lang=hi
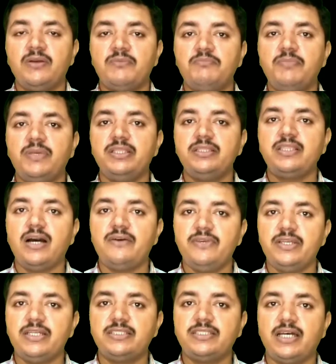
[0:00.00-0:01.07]
मैं
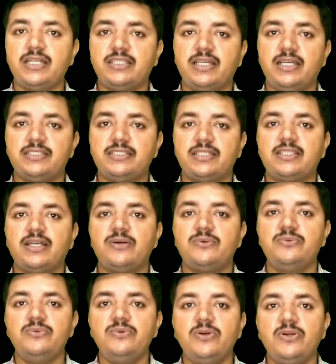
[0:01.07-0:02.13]
दावे के साथ कह सकता
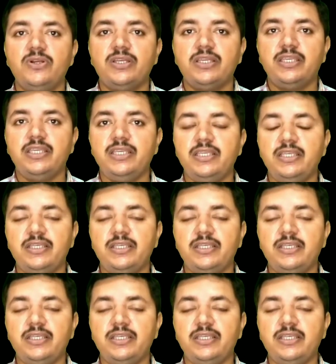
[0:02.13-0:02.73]
हूं कि